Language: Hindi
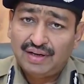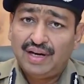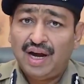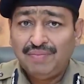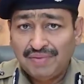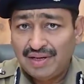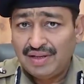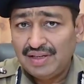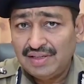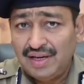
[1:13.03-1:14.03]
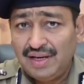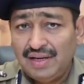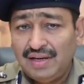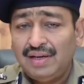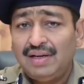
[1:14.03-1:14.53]
यह आपका देश है
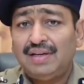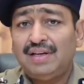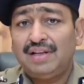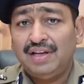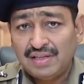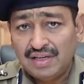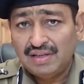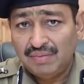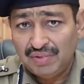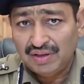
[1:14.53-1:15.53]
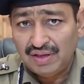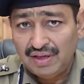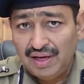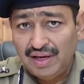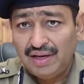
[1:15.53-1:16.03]
ये देश की
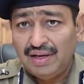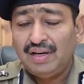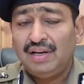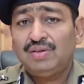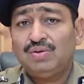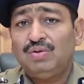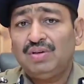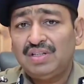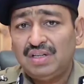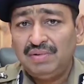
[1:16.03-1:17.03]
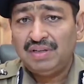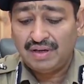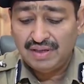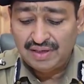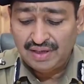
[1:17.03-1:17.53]
संपत्ति है इसको किसी भी
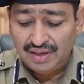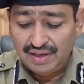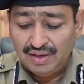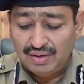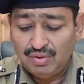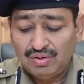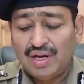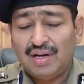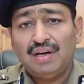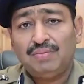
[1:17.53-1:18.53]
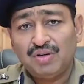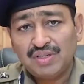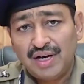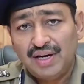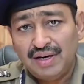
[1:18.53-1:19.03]
तरह से नुकसान न
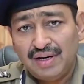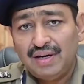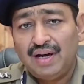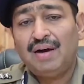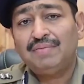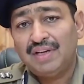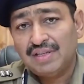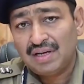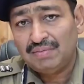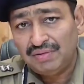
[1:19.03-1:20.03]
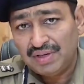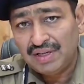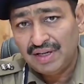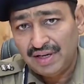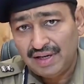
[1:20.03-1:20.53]
पहुंचाएं आप देश का
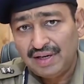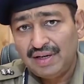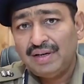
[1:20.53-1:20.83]
भविष्य हैं